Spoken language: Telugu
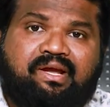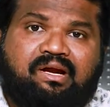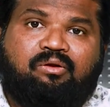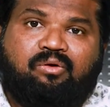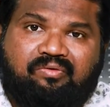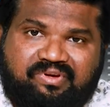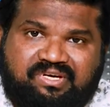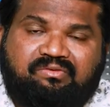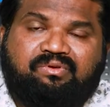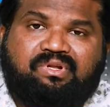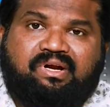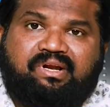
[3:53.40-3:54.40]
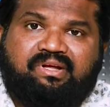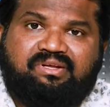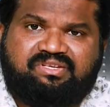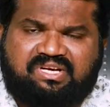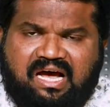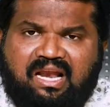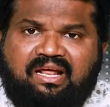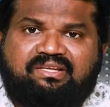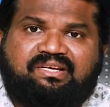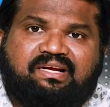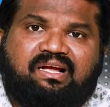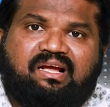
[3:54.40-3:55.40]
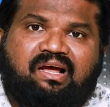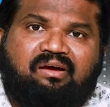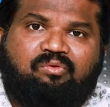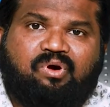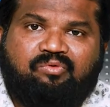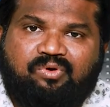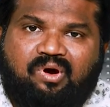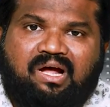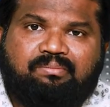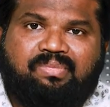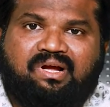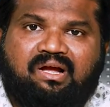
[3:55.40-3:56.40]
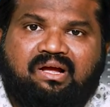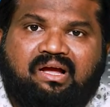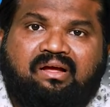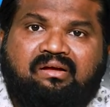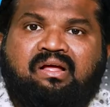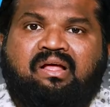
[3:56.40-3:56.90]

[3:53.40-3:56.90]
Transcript: ఇక్కడ ఒక విషయం ఉందండి చాలా చక్కగా ఒక వ్యూహాత్మకంగా